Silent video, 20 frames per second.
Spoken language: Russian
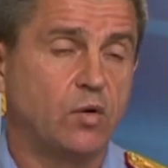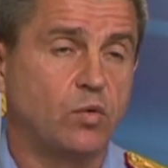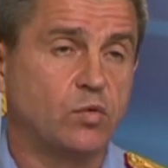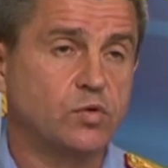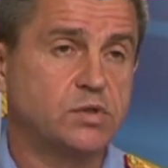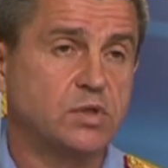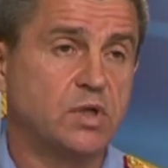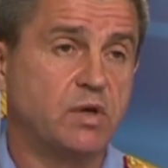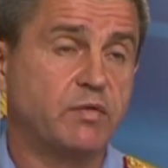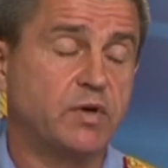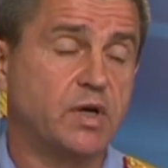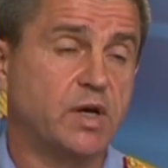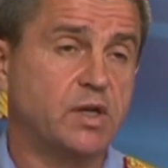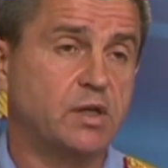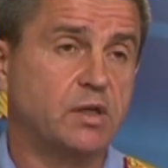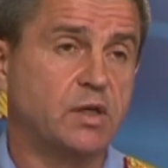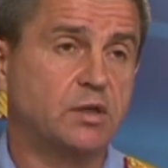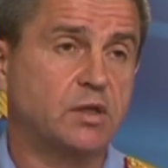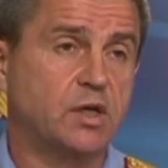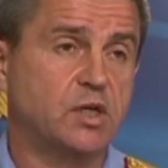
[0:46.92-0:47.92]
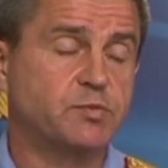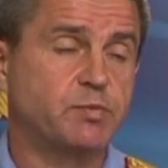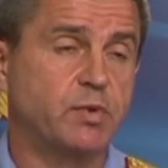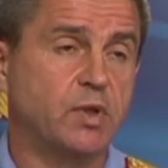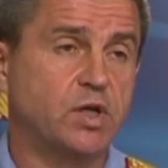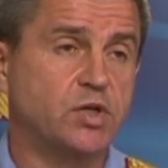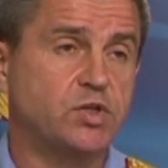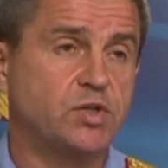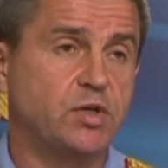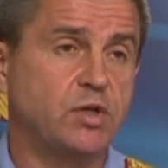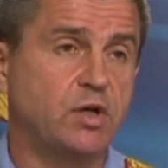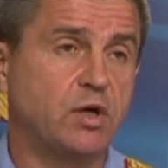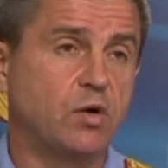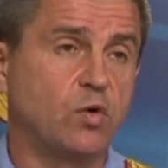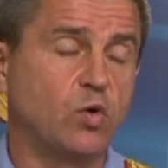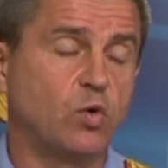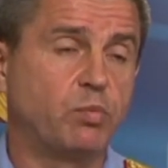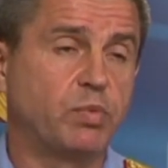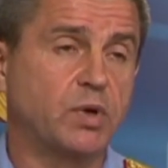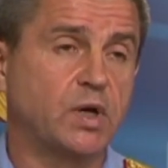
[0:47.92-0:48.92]
Узнав координаты расположения
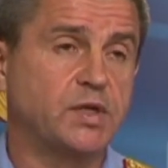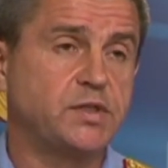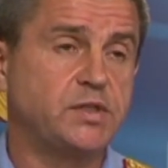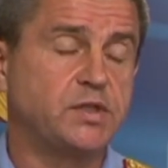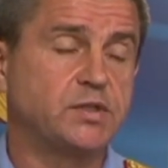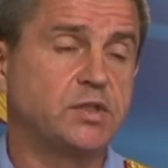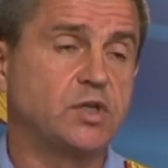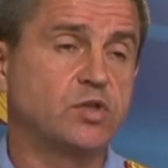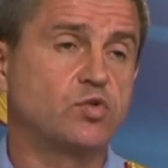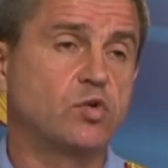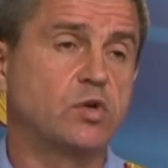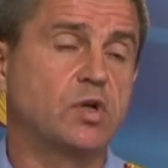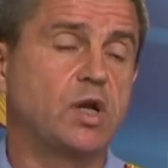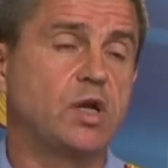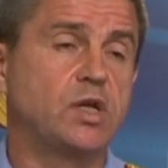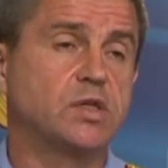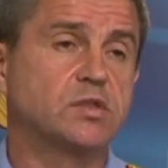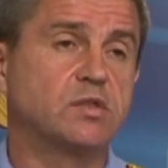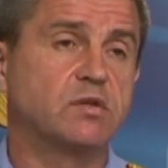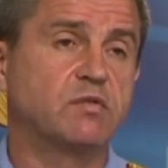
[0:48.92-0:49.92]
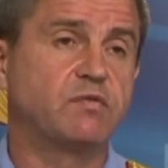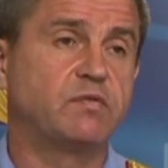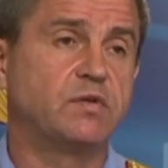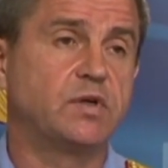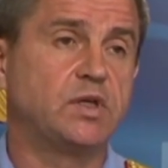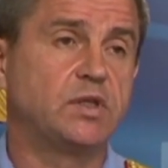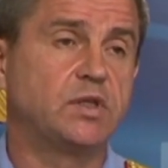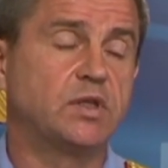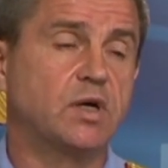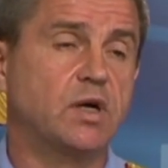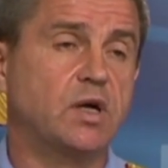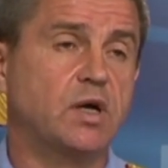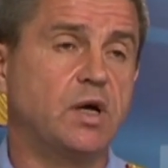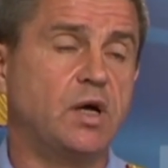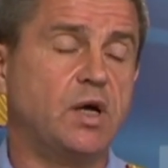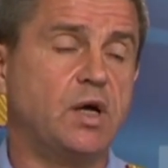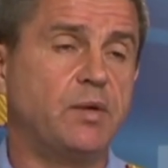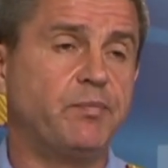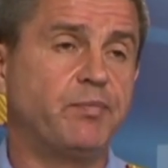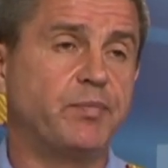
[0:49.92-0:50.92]
группы российских журналистов
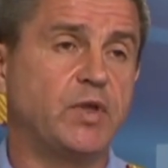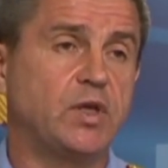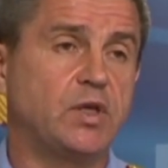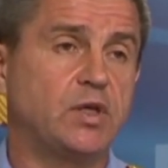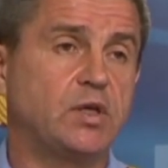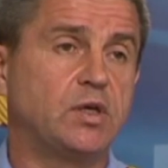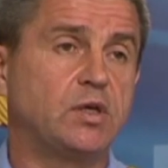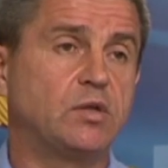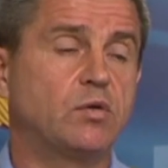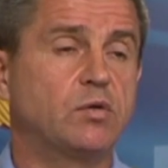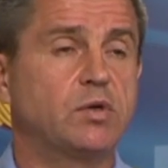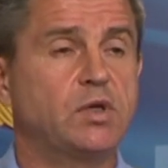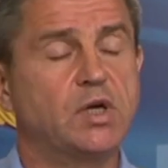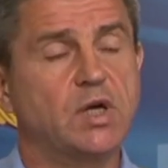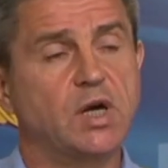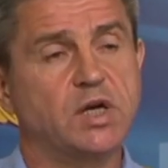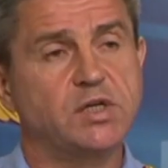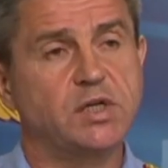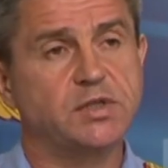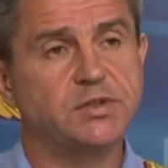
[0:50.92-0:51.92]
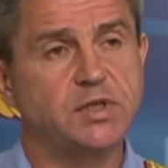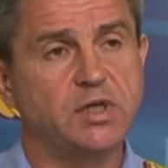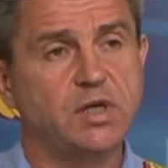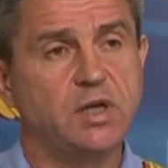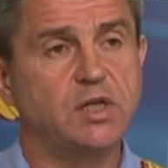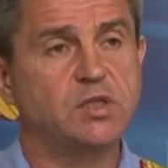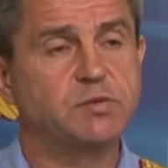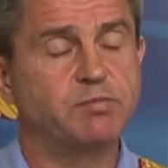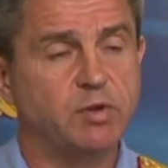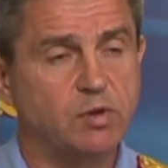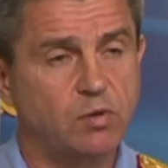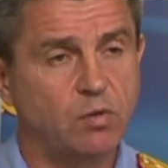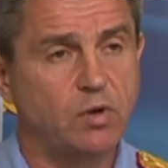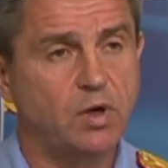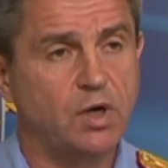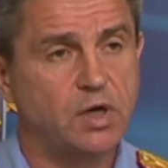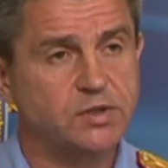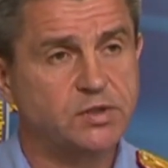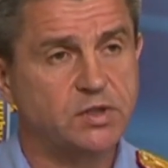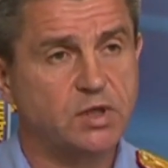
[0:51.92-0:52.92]
ВГТРК и других гражданских лиц под
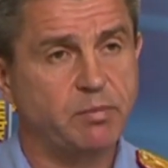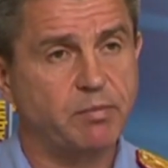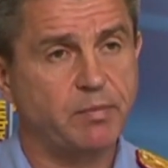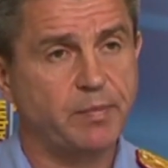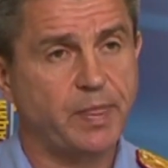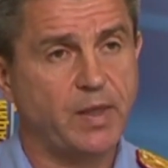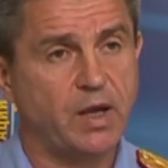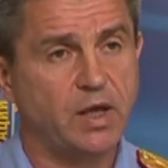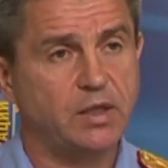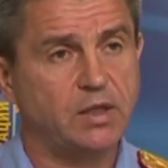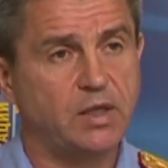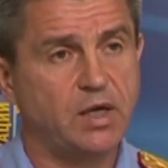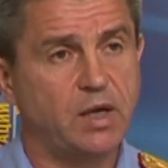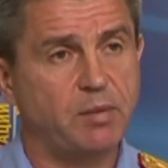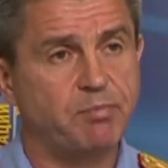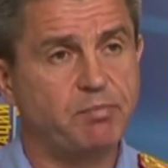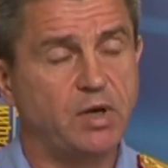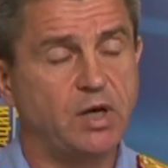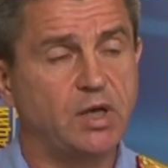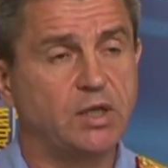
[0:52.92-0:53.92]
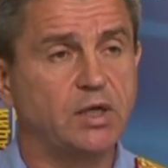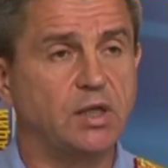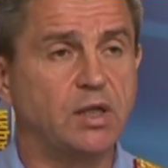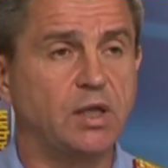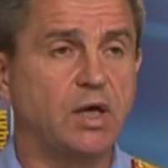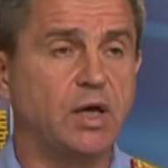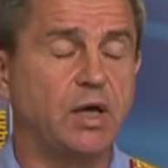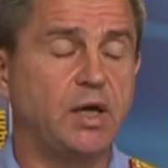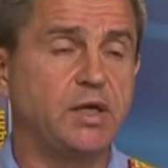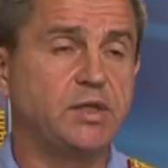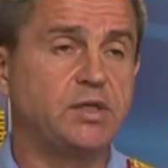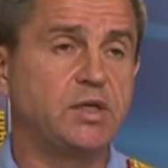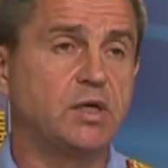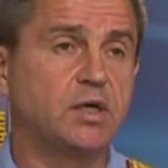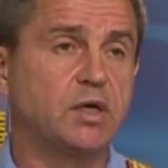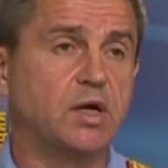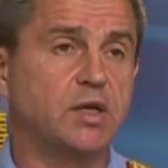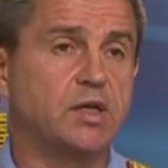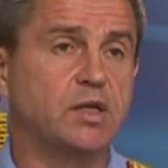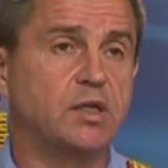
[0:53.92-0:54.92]
Луганском, она передала эти
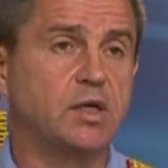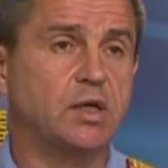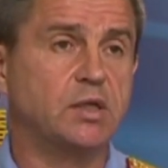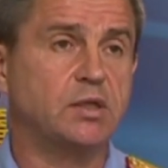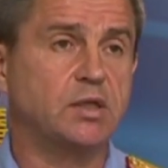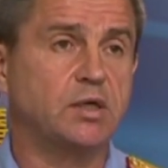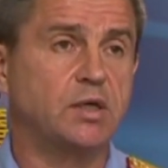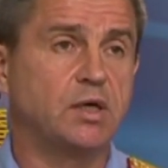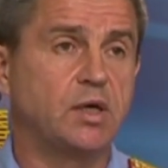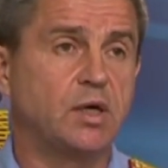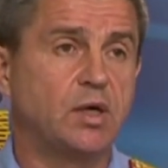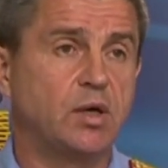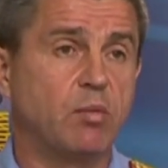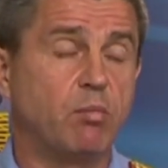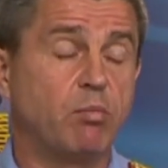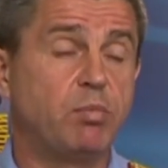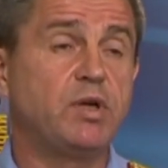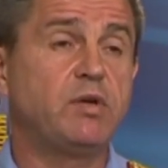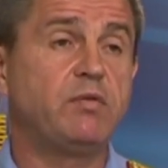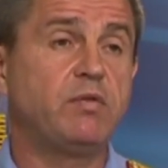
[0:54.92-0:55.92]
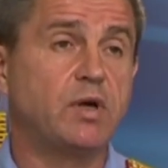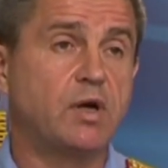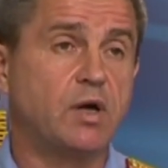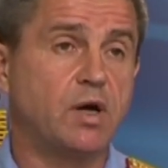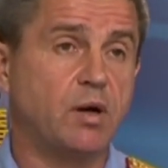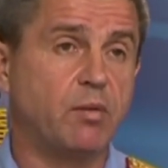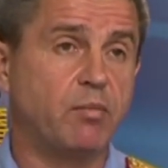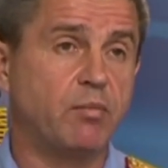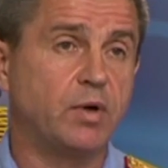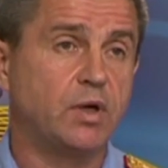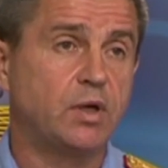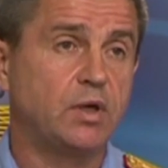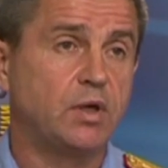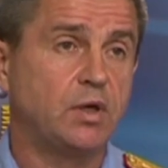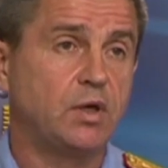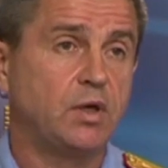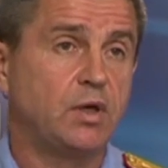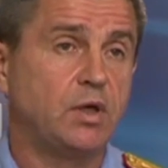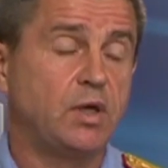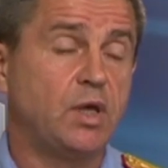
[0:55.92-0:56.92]
координаты боевикам.
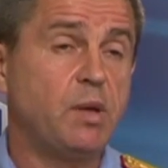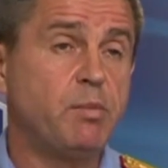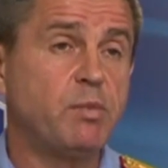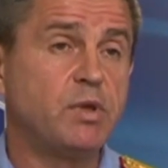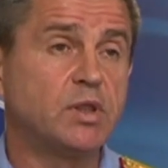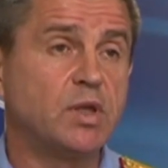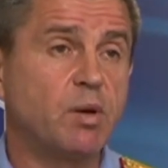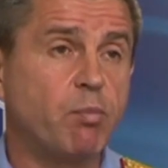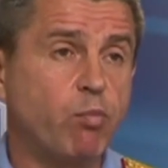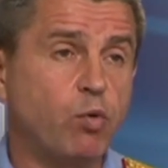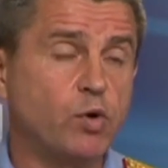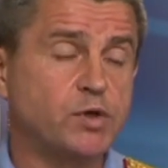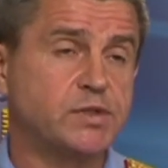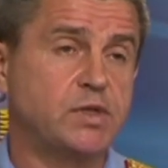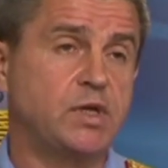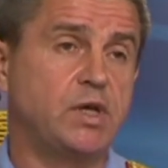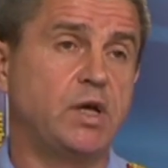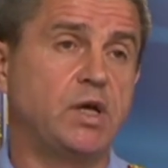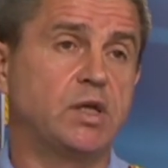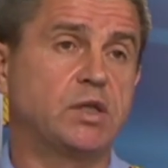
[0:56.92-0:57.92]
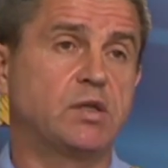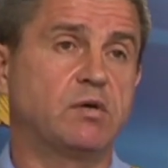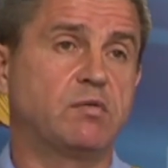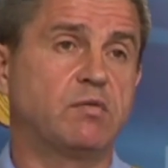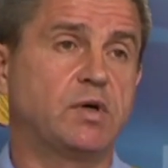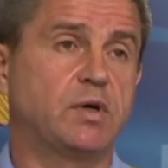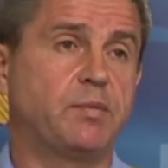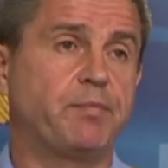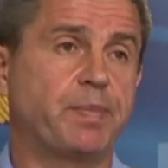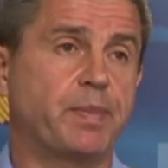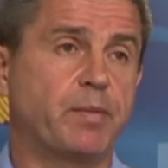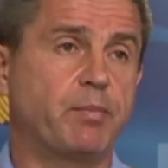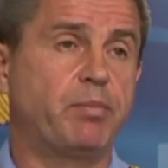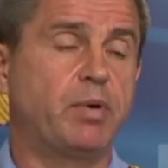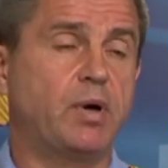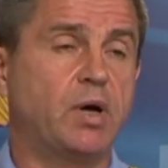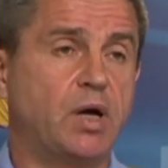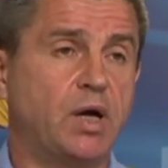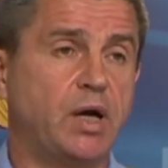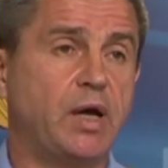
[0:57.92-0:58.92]
Именно после этого
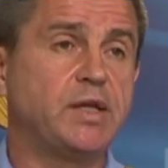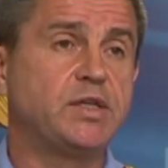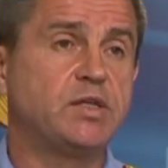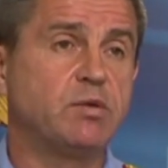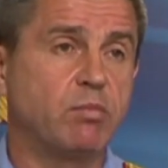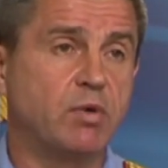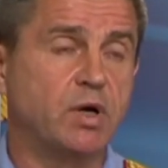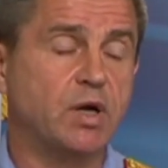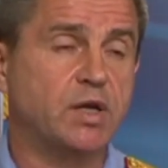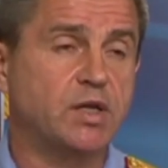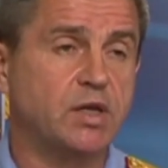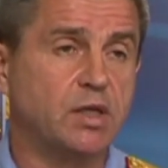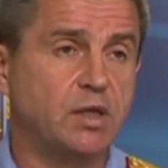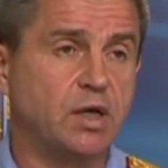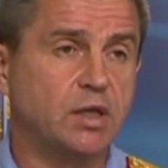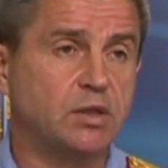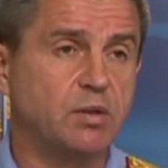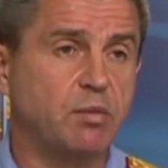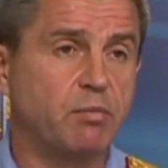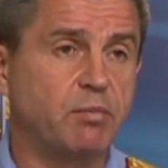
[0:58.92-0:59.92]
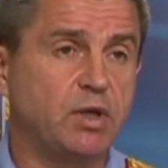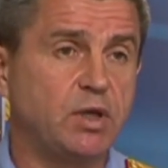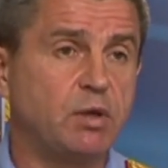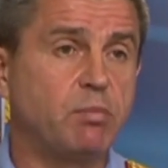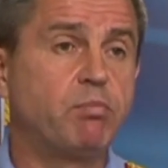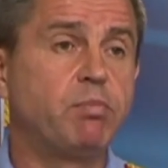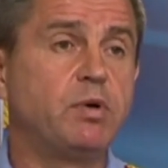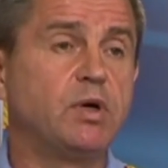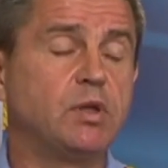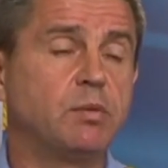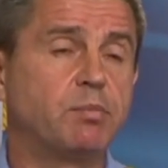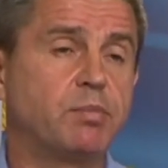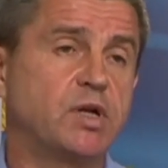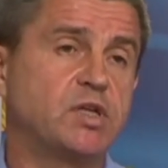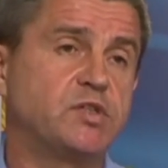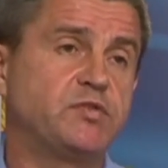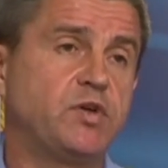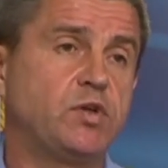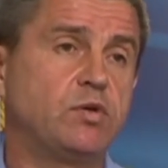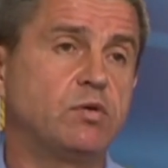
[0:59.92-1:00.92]
по этим координатам и был
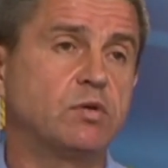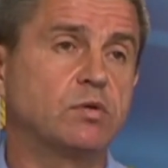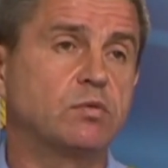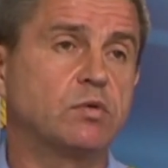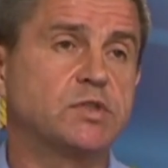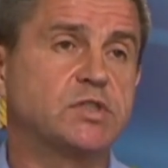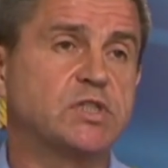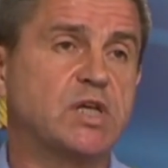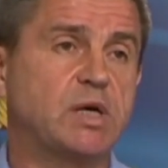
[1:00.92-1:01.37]
произведен тот